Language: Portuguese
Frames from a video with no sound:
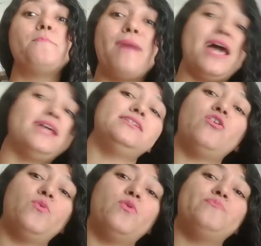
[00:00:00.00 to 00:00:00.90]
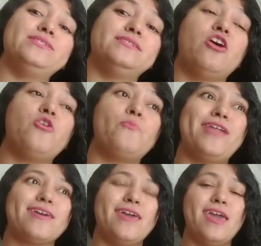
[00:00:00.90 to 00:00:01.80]
mas é uma opção
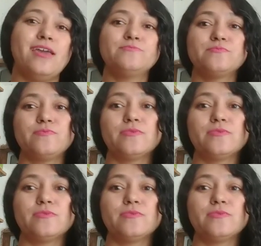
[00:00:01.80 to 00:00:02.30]
para quem